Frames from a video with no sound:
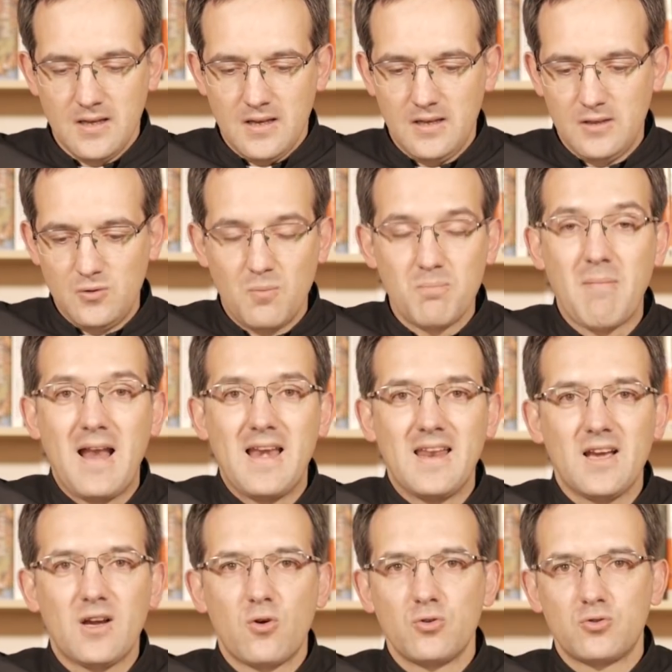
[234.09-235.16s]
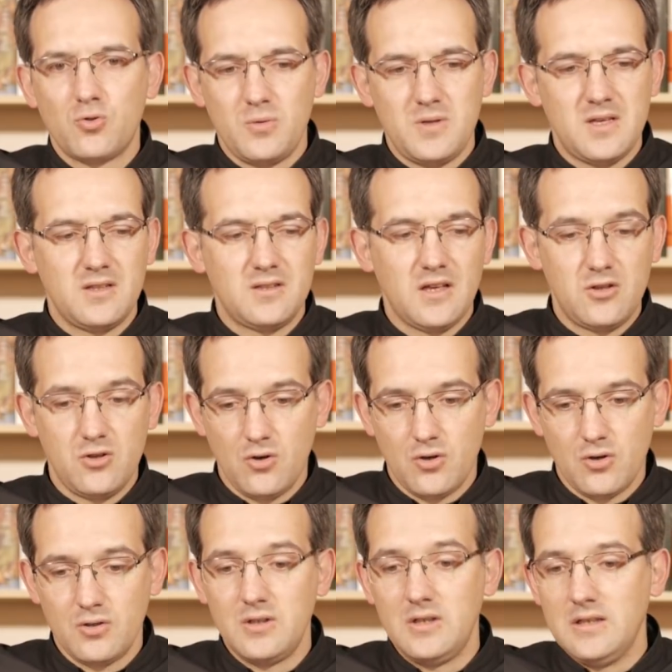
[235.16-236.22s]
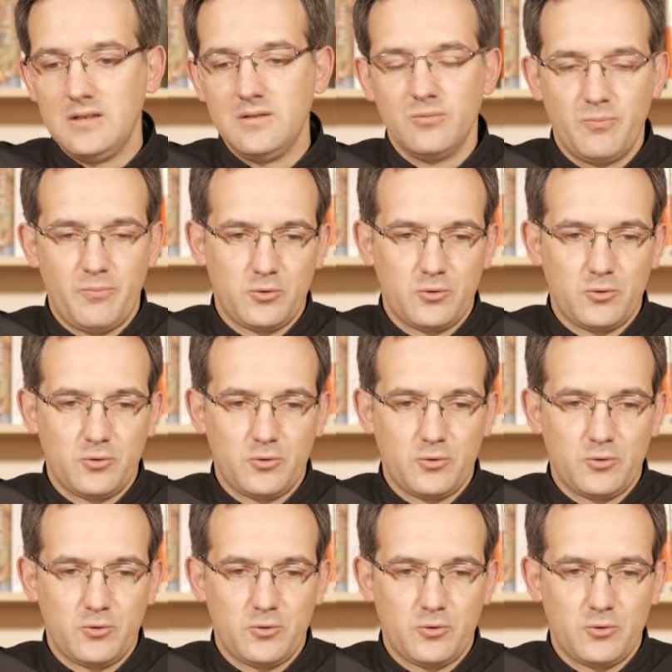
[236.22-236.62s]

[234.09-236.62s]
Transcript: y un manejo de su vida interior y